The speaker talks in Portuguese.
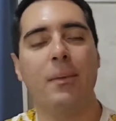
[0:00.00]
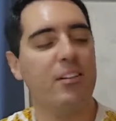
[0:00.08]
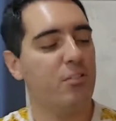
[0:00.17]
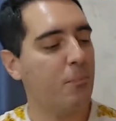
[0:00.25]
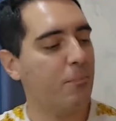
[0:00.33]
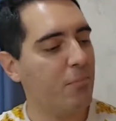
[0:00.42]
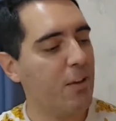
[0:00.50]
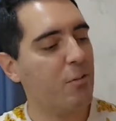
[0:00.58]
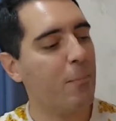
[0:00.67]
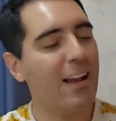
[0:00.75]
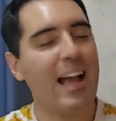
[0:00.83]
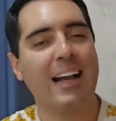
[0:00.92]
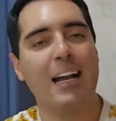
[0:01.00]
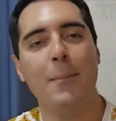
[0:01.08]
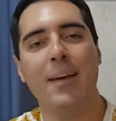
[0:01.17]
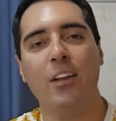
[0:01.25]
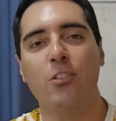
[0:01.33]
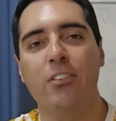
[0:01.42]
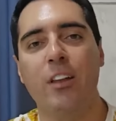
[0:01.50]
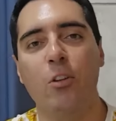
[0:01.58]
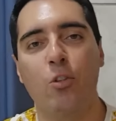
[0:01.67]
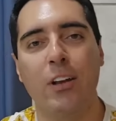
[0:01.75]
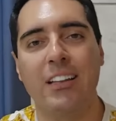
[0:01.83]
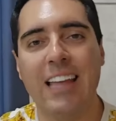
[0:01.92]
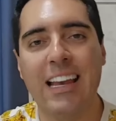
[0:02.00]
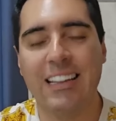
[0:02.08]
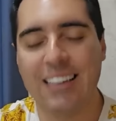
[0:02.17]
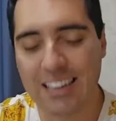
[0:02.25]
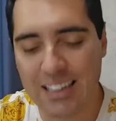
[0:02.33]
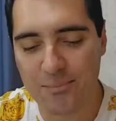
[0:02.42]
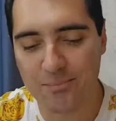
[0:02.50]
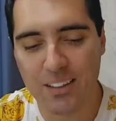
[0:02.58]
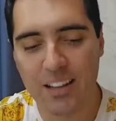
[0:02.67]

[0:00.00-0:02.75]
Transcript: Deixa, deixa eu pegar a câmera dos anos 80 aqui.